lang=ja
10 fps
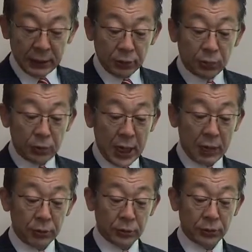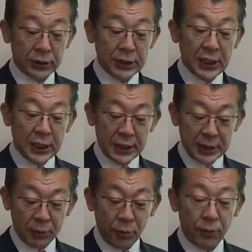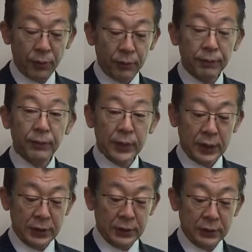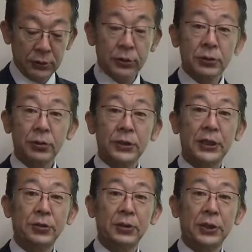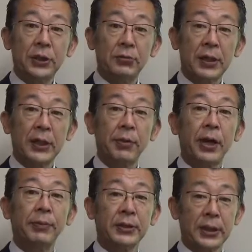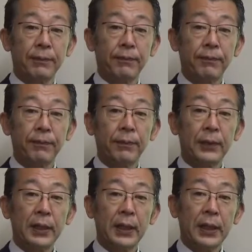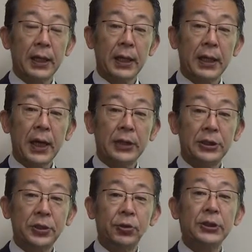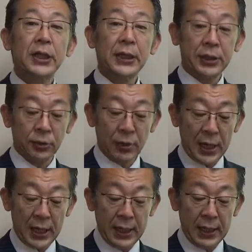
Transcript: ところがこの組織化ができてもずっと成長できるわけではありませんやはり事業自体というのが、